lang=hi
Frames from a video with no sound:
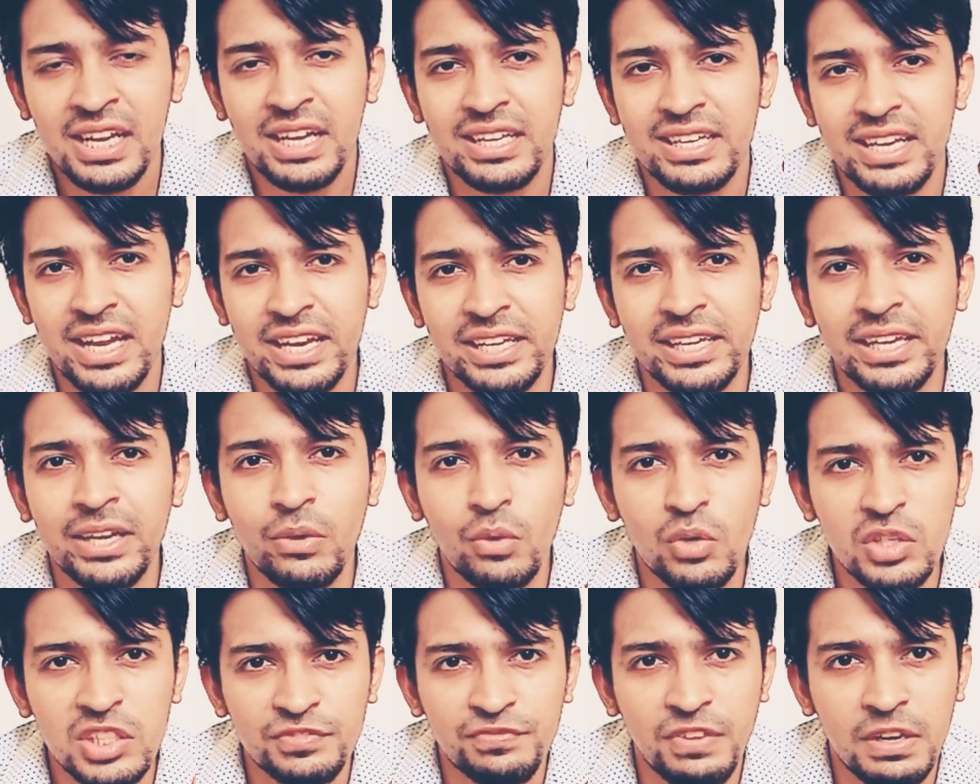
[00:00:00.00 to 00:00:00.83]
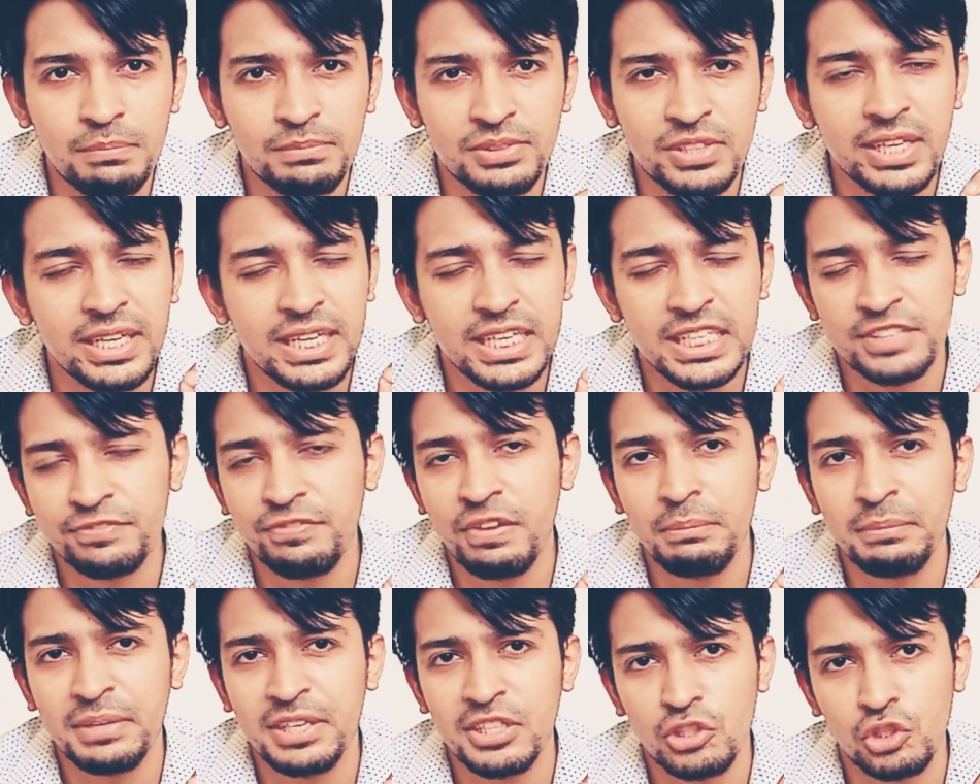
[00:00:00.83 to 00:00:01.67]
यानी कि उस फिल्म से इस
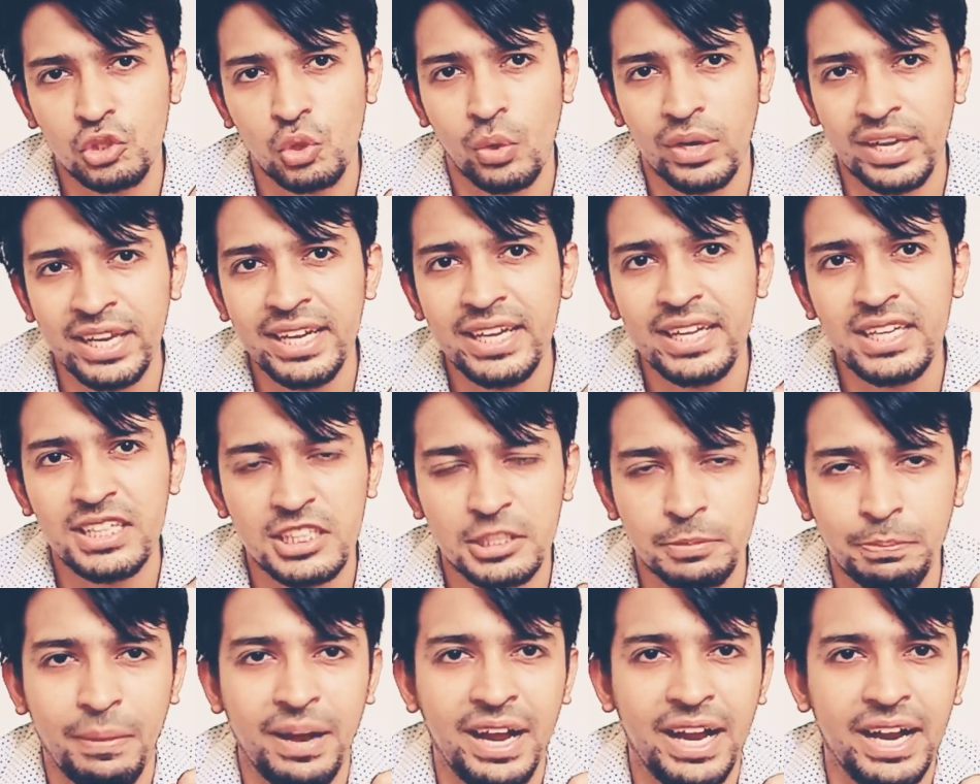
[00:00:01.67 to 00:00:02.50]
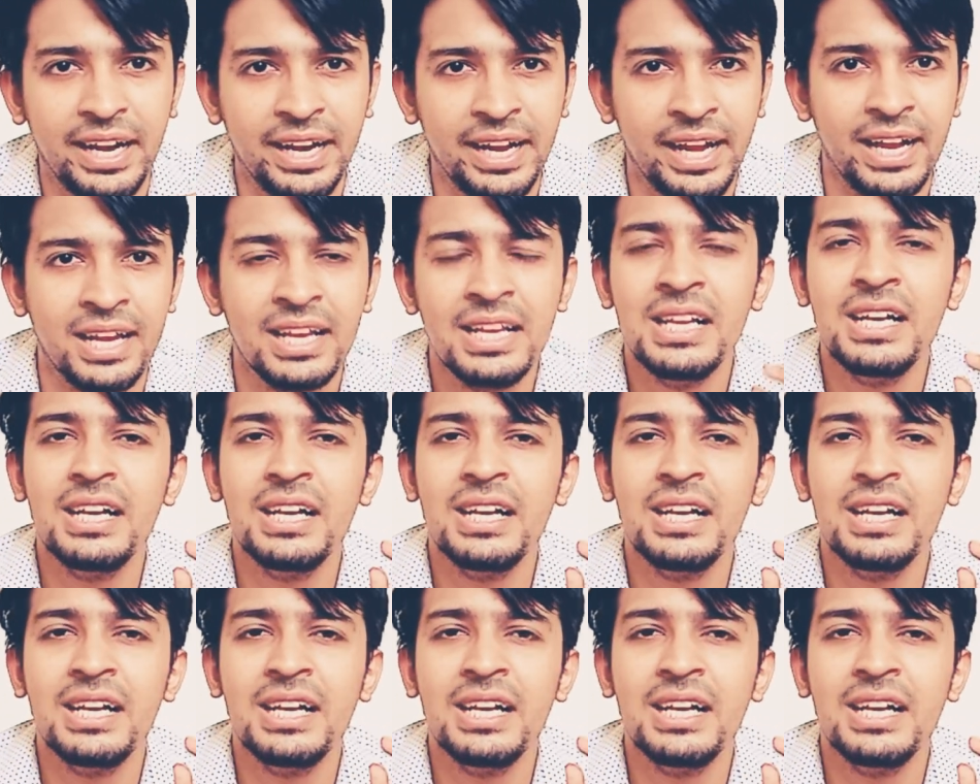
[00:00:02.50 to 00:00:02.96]
फिल्म की स्टोरी इंस्पायर्ड है